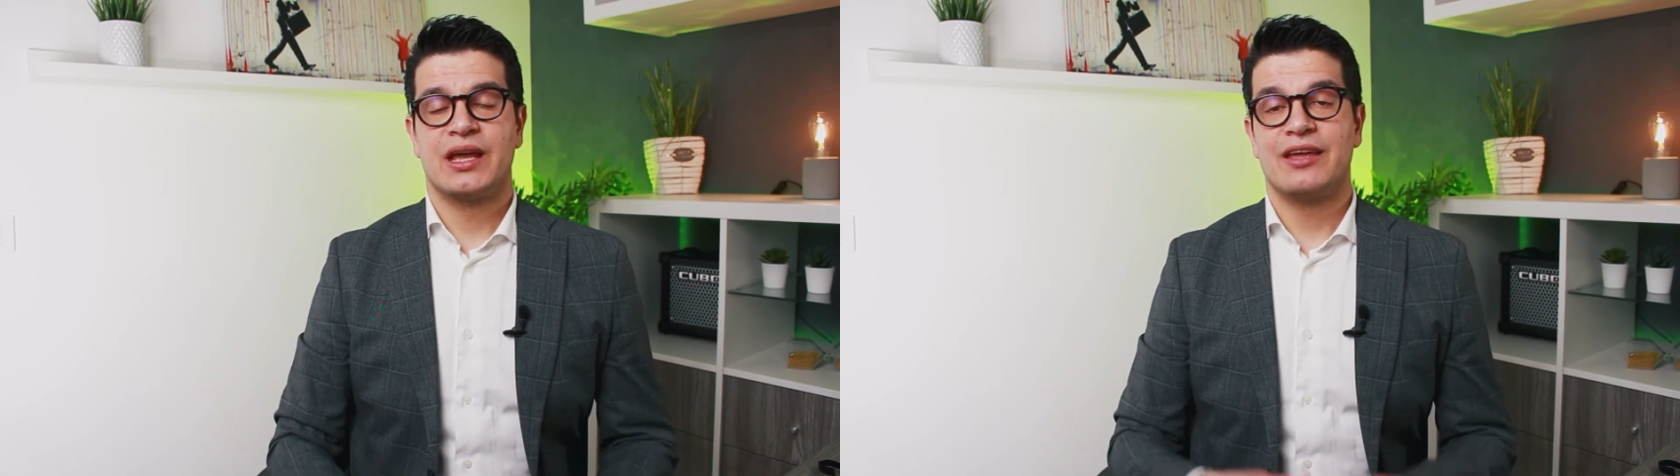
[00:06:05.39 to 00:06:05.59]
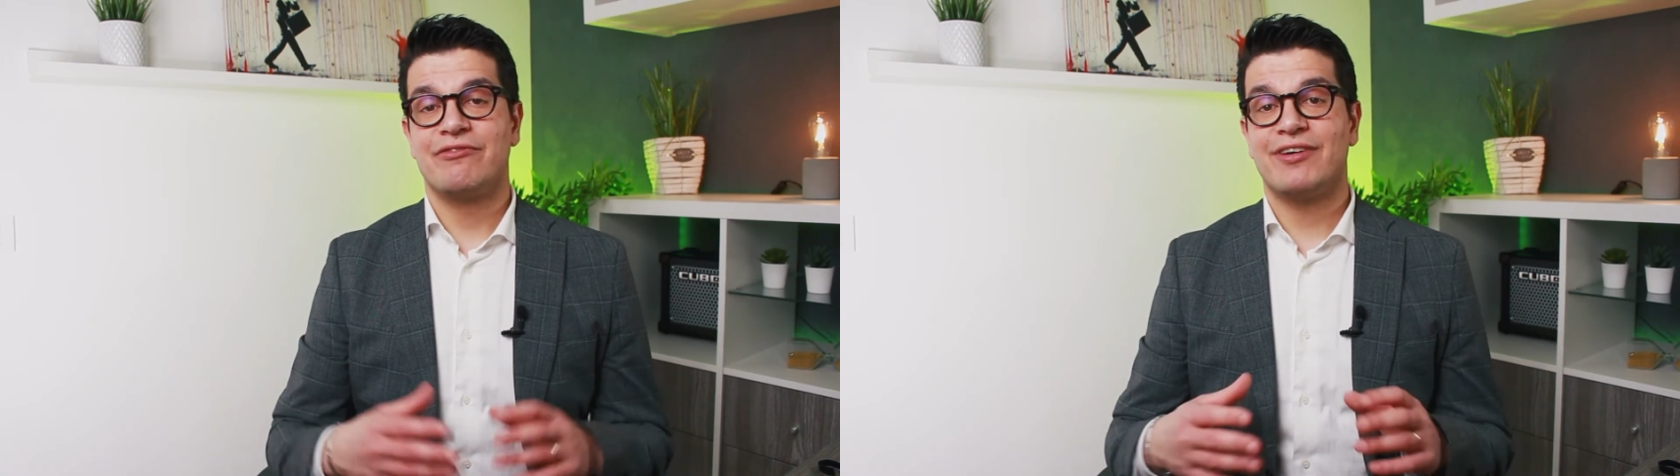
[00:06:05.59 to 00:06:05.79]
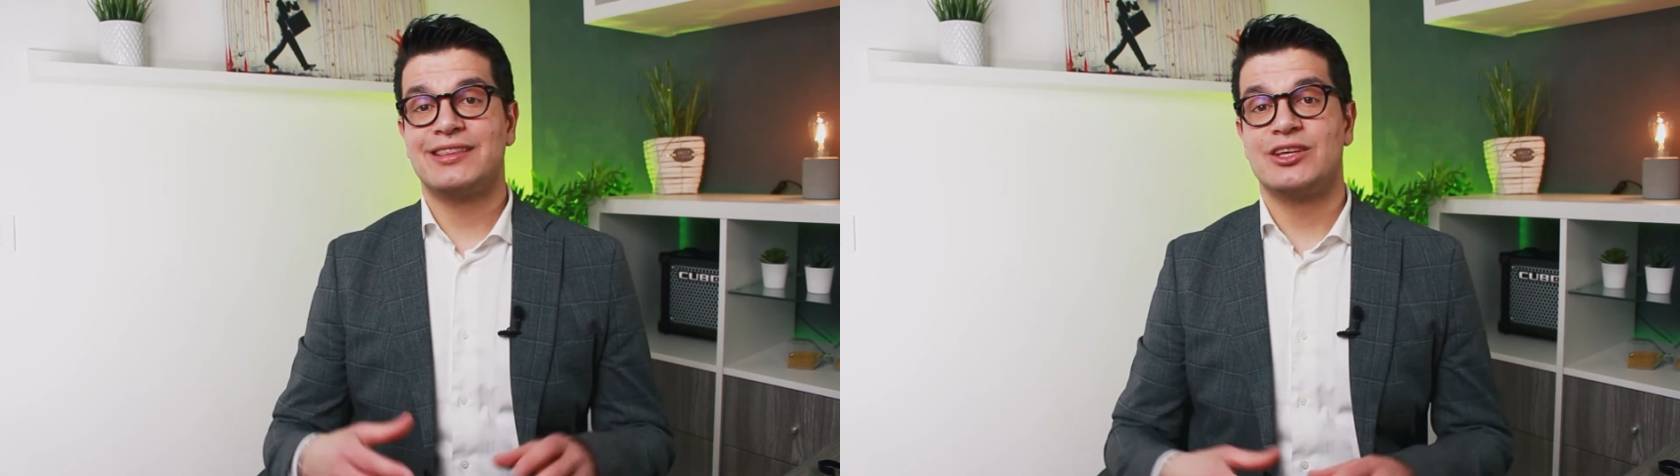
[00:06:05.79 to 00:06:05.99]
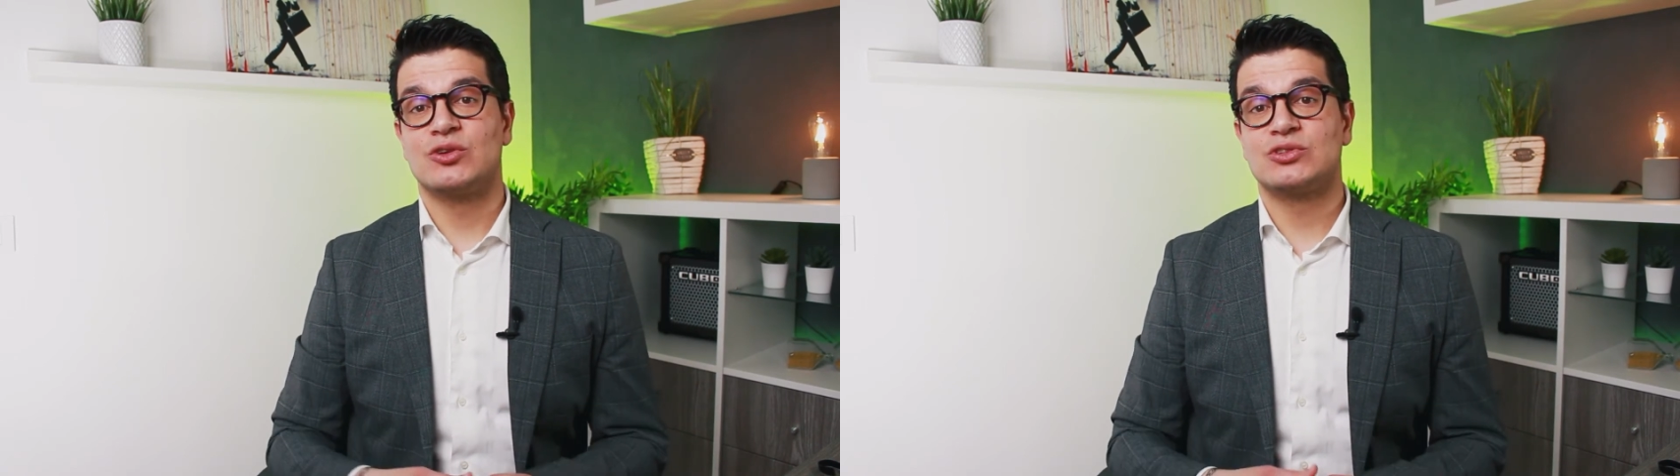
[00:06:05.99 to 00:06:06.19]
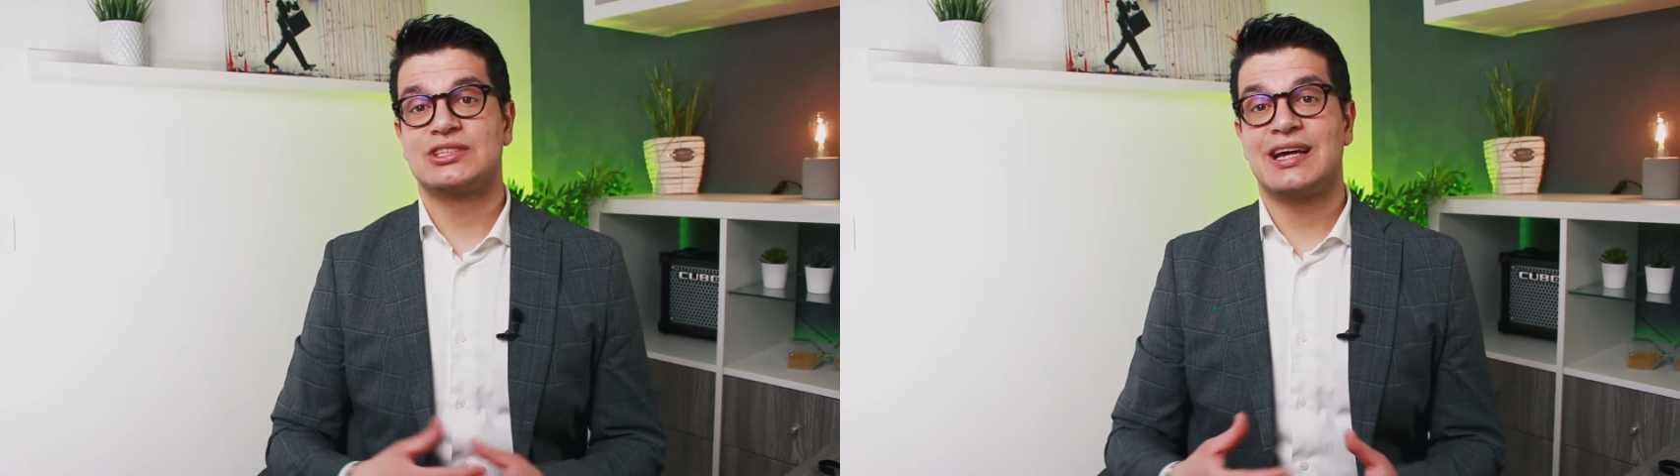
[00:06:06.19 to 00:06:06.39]
Infatti
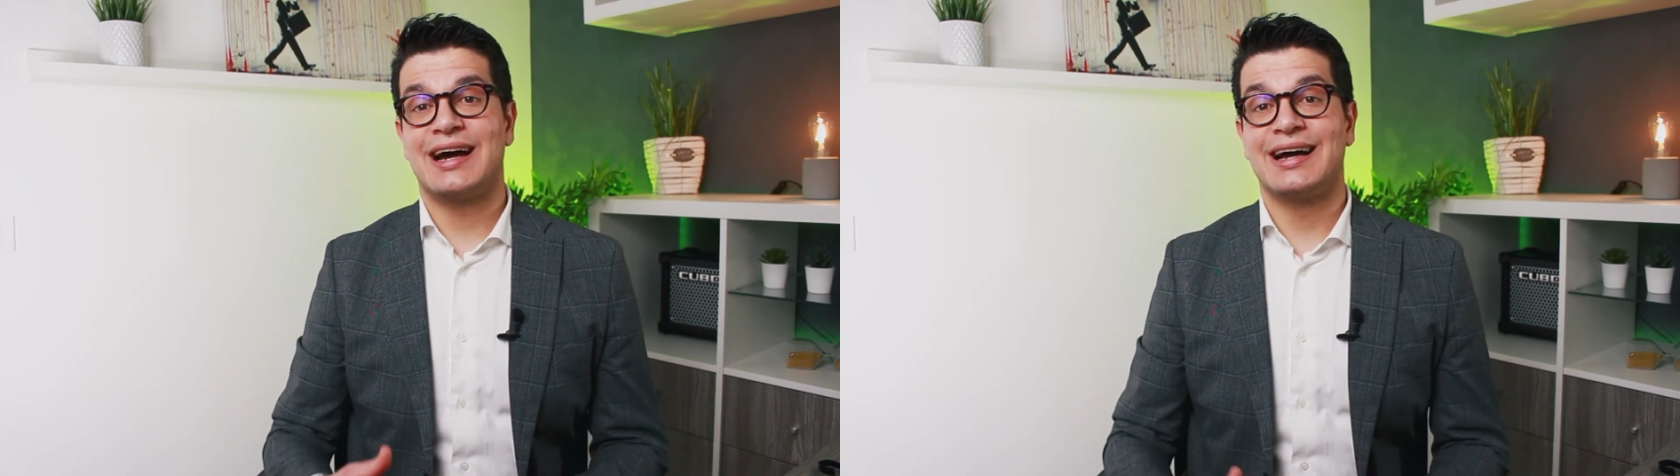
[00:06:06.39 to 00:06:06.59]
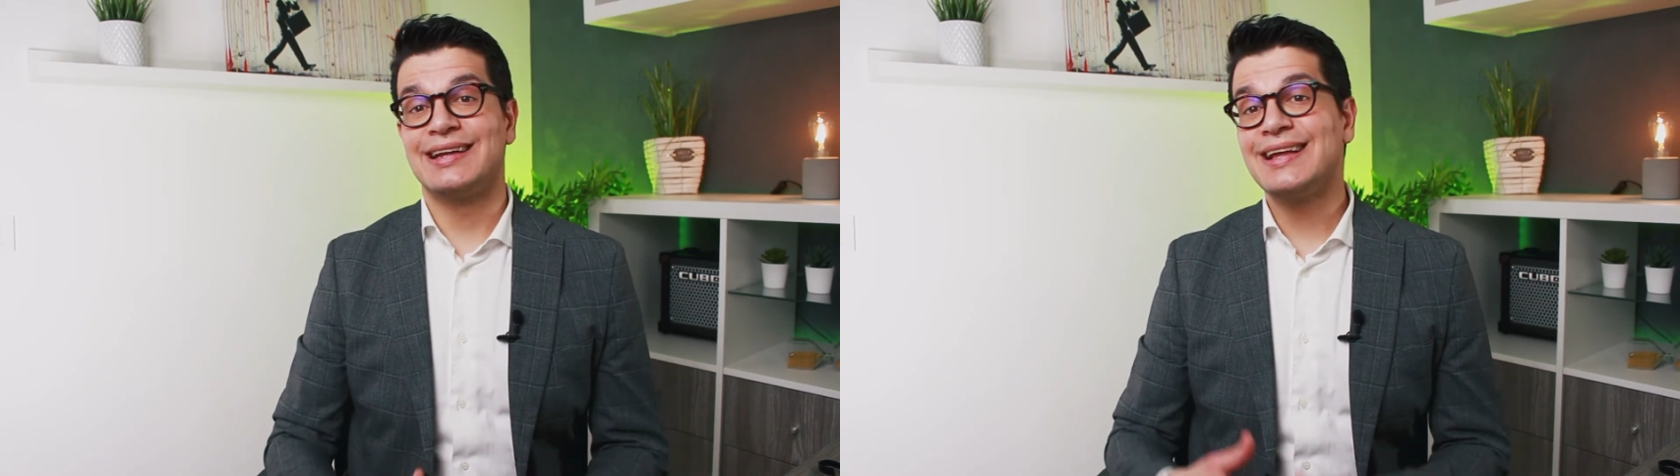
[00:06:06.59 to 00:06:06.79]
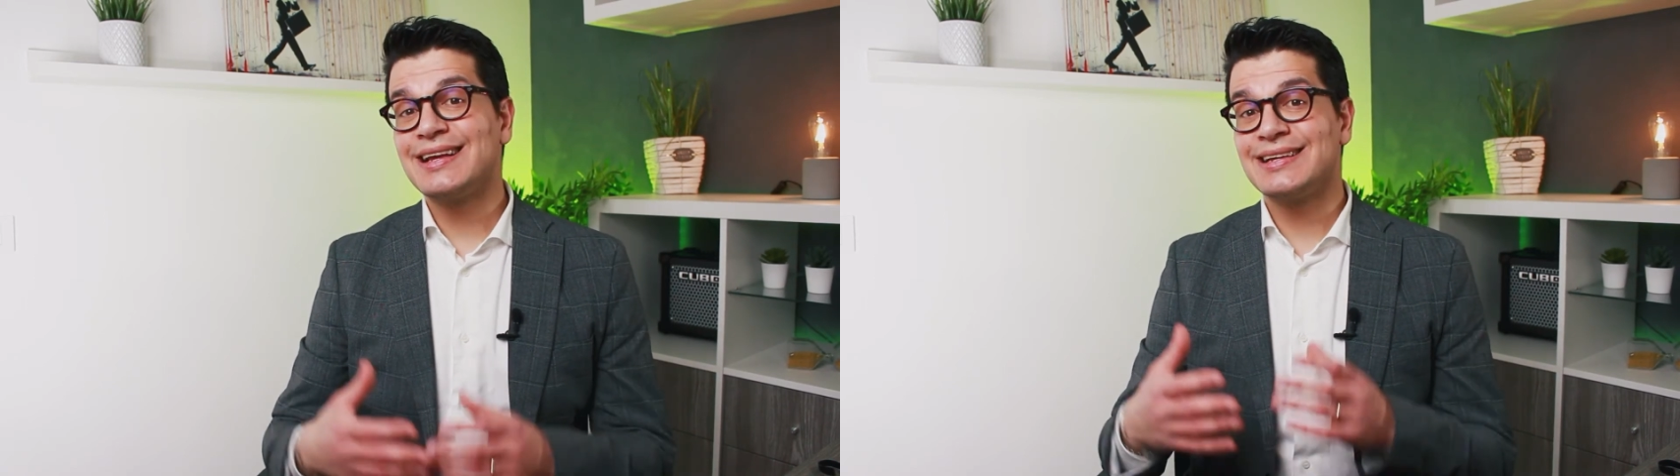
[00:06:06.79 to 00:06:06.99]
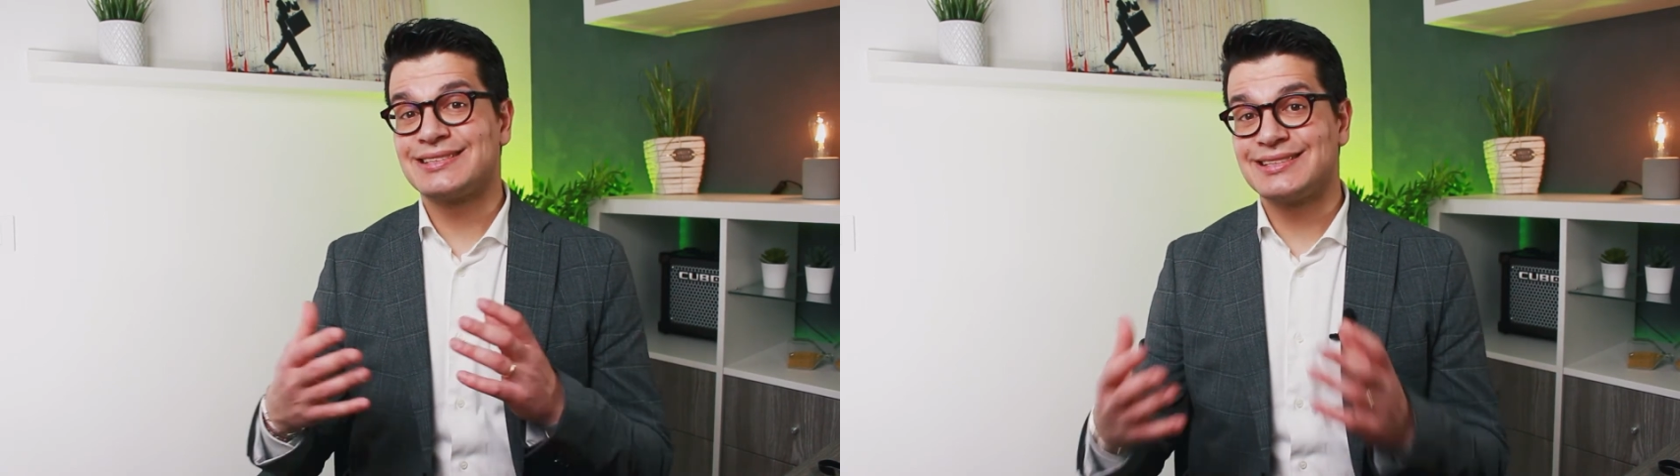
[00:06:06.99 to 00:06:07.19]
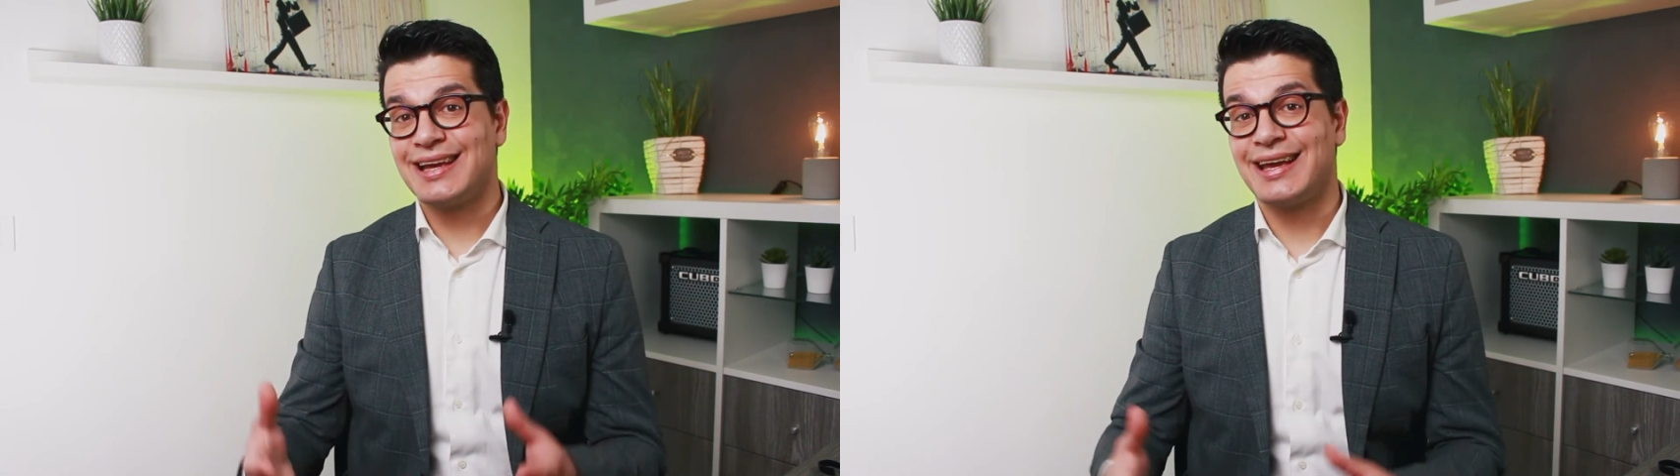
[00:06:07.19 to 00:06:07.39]
non sa né
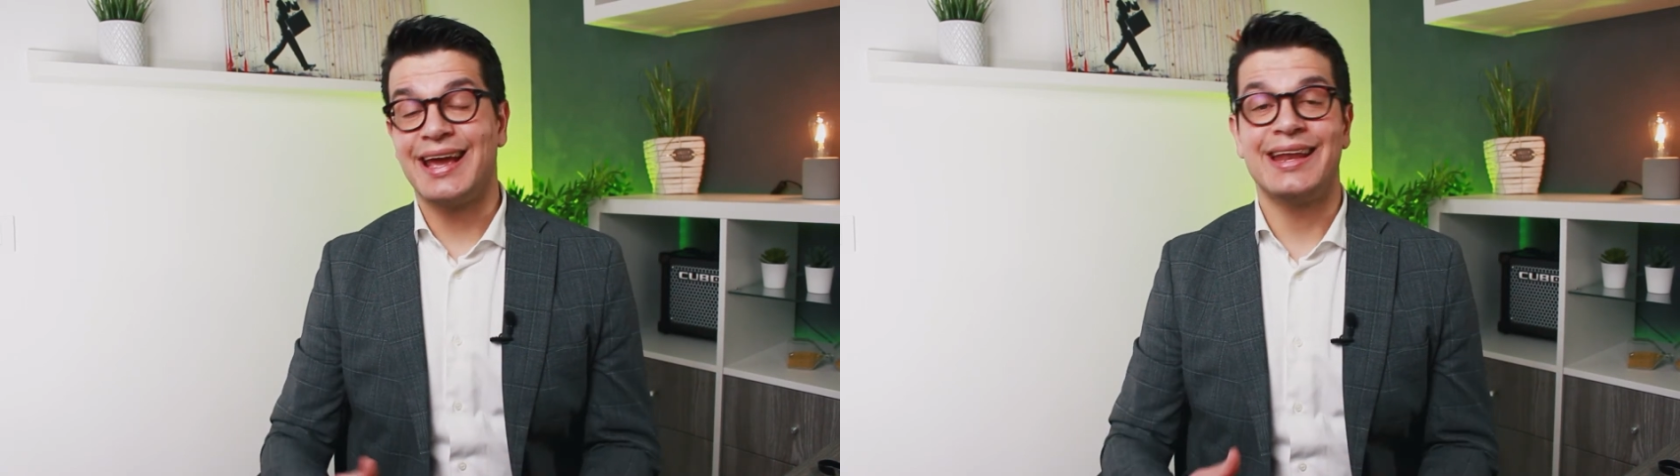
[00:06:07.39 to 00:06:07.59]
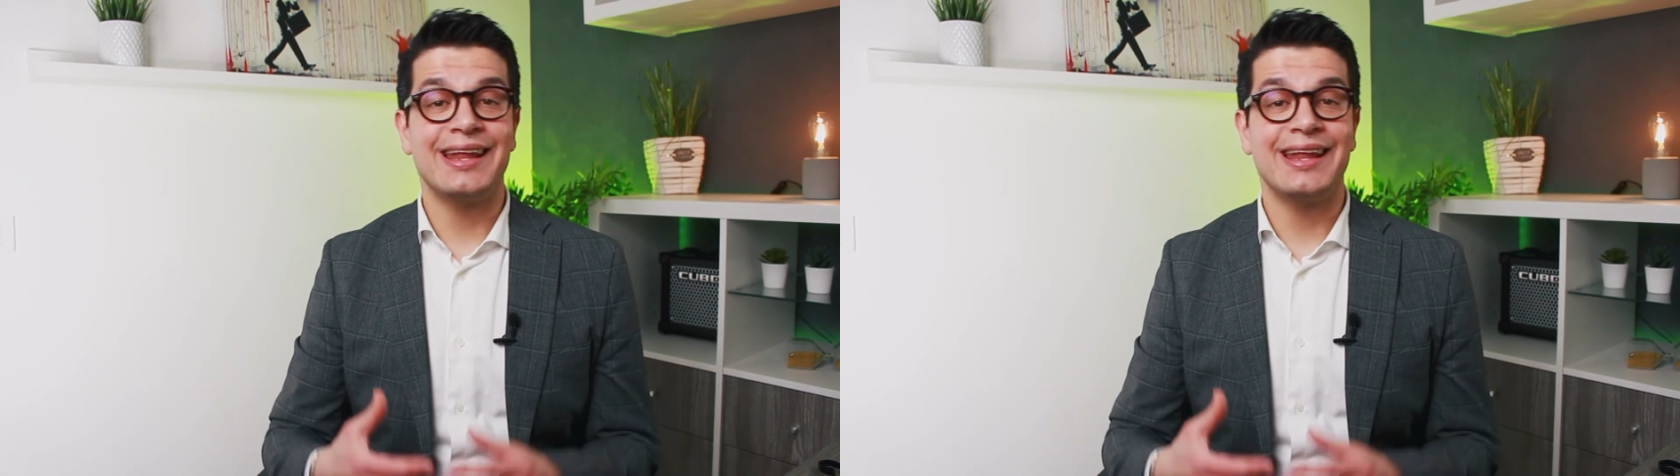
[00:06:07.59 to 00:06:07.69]
se e